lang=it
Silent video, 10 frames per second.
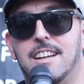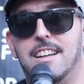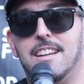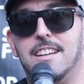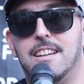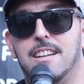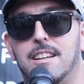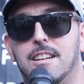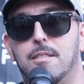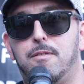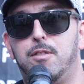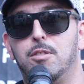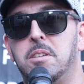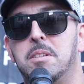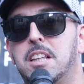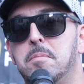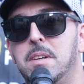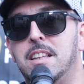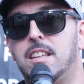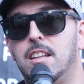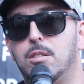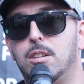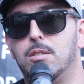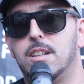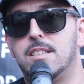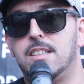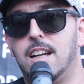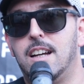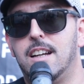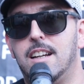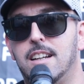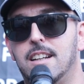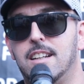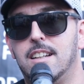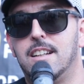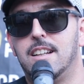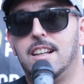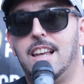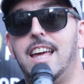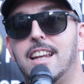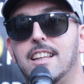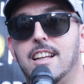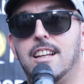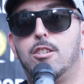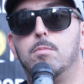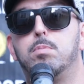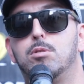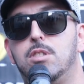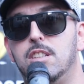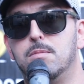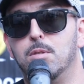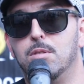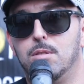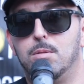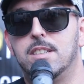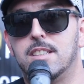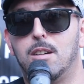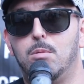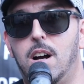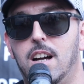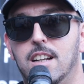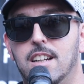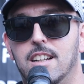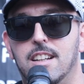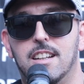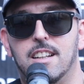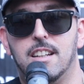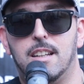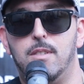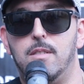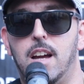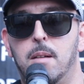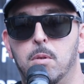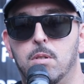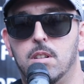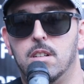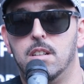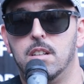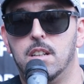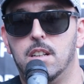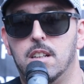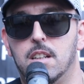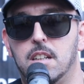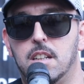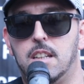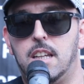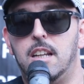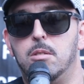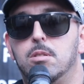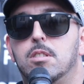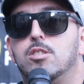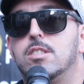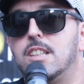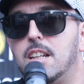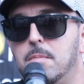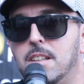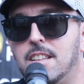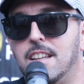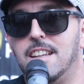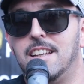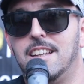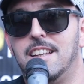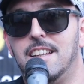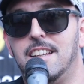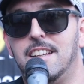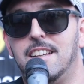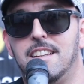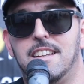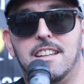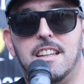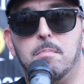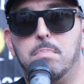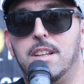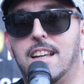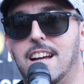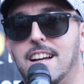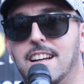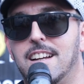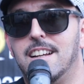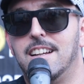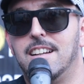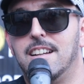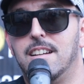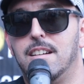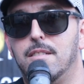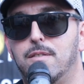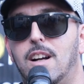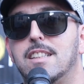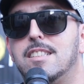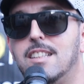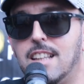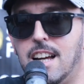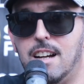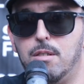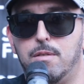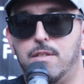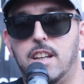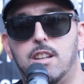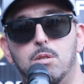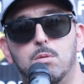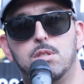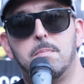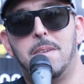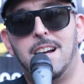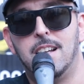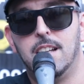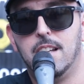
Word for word: Eh, fondamentalmente io credo che sia l'era del complottismo, questa qua, che viviamo, che non necessariamente implica falsità o fake news, ma